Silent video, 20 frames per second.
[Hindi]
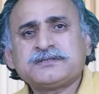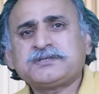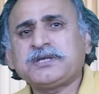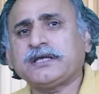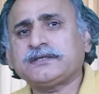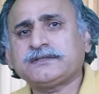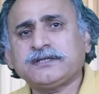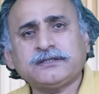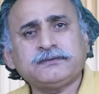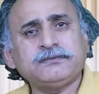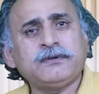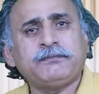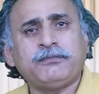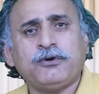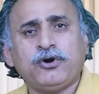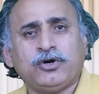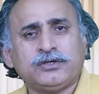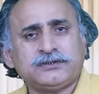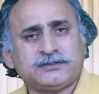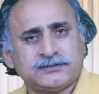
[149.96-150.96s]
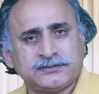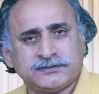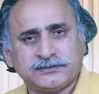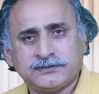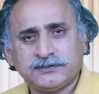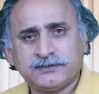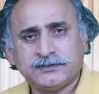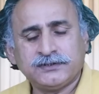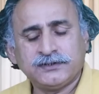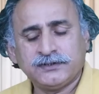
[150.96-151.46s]
सियासत में बहुत
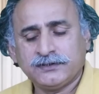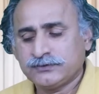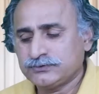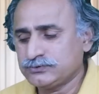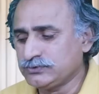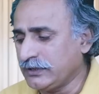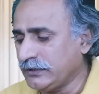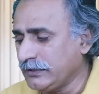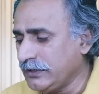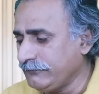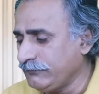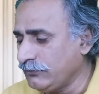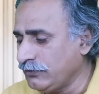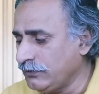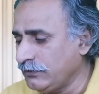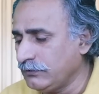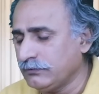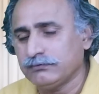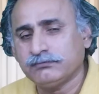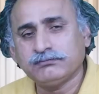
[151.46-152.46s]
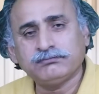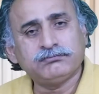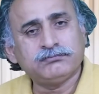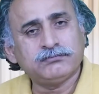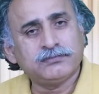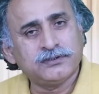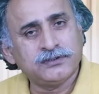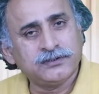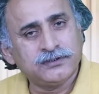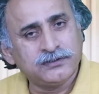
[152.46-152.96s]
जो है ना वो
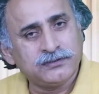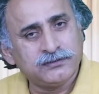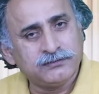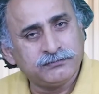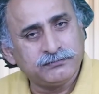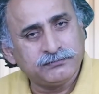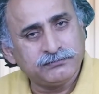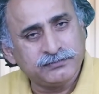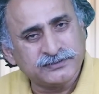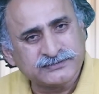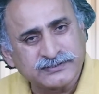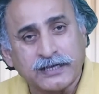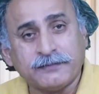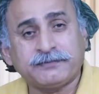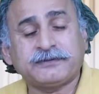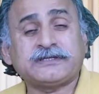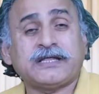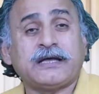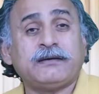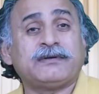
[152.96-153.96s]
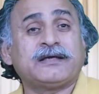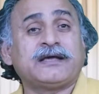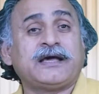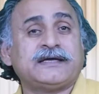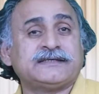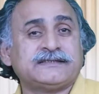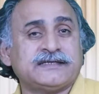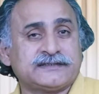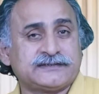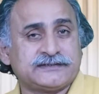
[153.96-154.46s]
हिसाब किताब
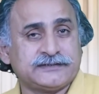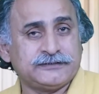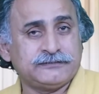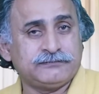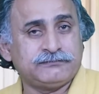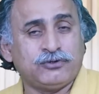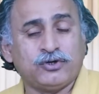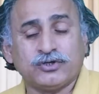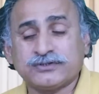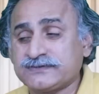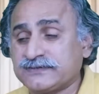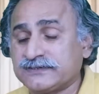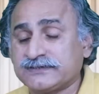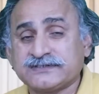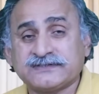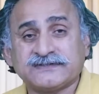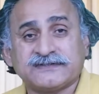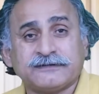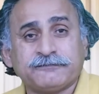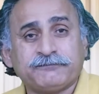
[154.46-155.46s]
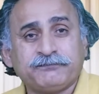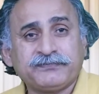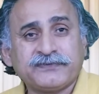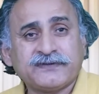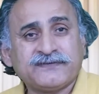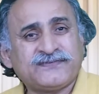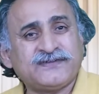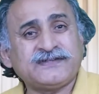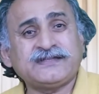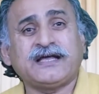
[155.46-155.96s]
लगाए जाते हैं बहुत सी चीज़ें
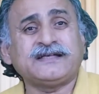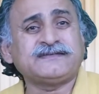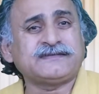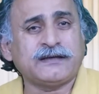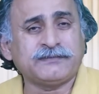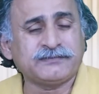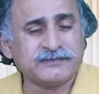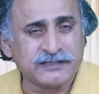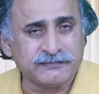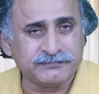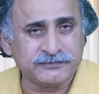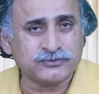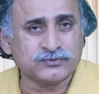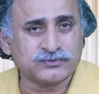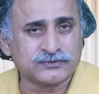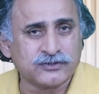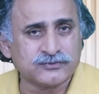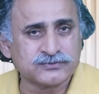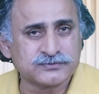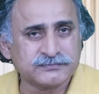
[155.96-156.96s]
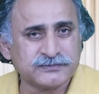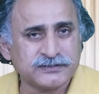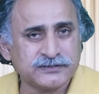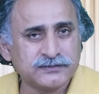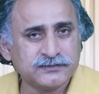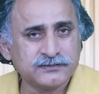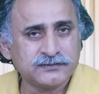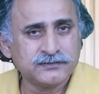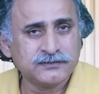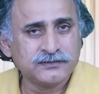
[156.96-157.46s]
सीधा हिसाब किताब नहीं होता उसमें
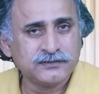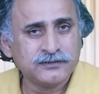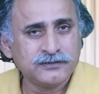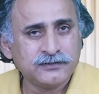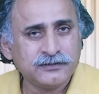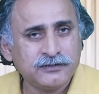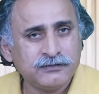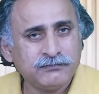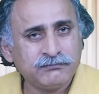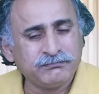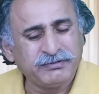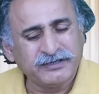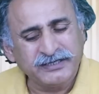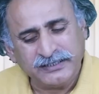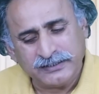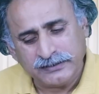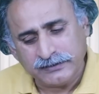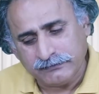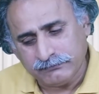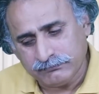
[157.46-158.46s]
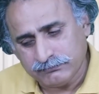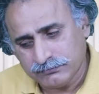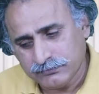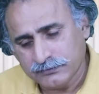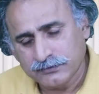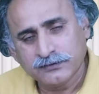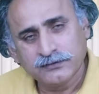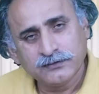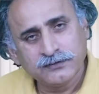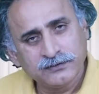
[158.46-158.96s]
बड़े
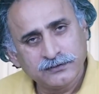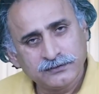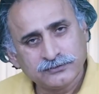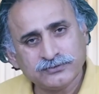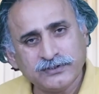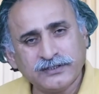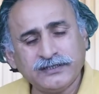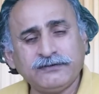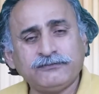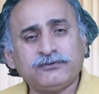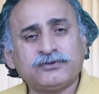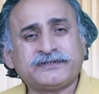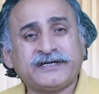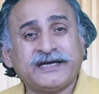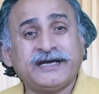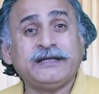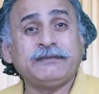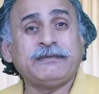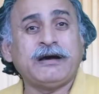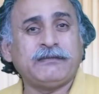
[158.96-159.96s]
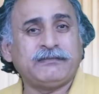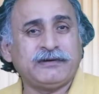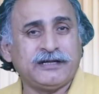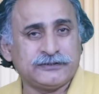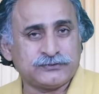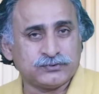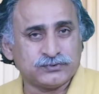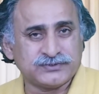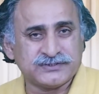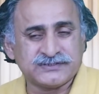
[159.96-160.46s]
जो है ना वो टेढ़े
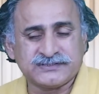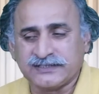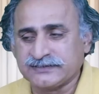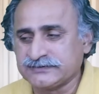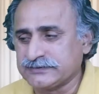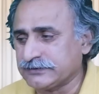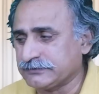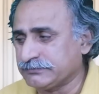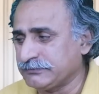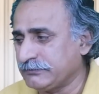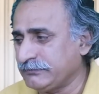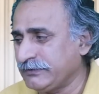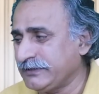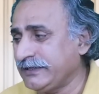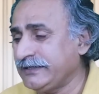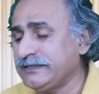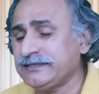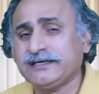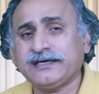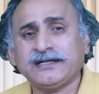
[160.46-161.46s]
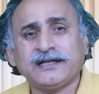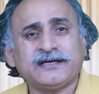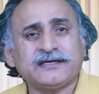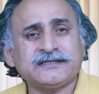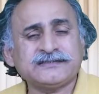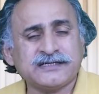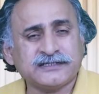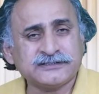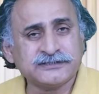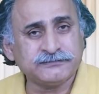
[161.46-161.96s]
मामला होते हैं सियासत में मैं ये नहीं कह रहा
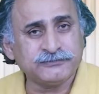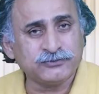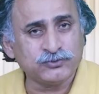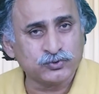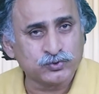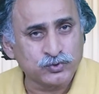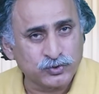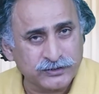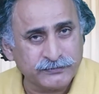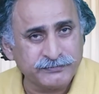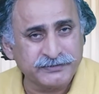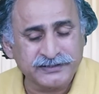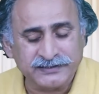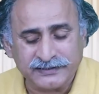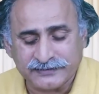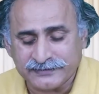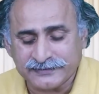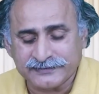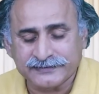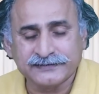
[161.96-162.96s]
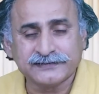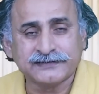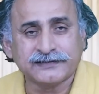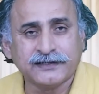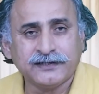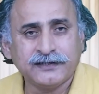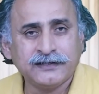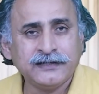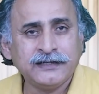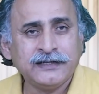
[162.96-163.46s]
कि सियासत में कुछ दो नंबरी करना ठीक
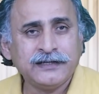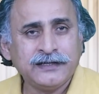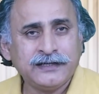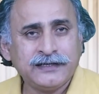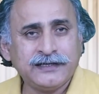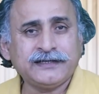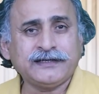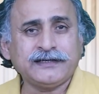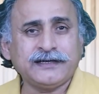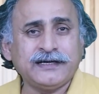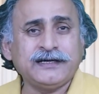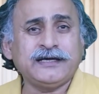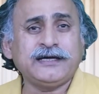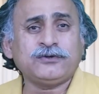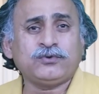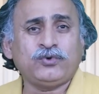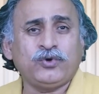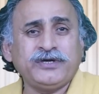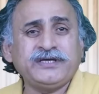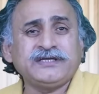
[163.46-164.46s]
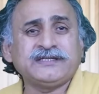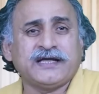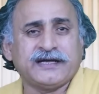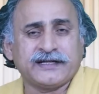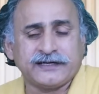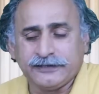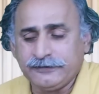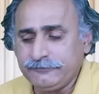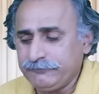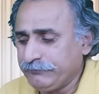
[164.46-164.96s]
है लेकिन अगर कोई
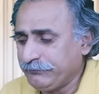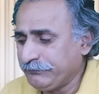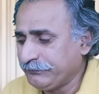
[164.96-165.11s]
इदारा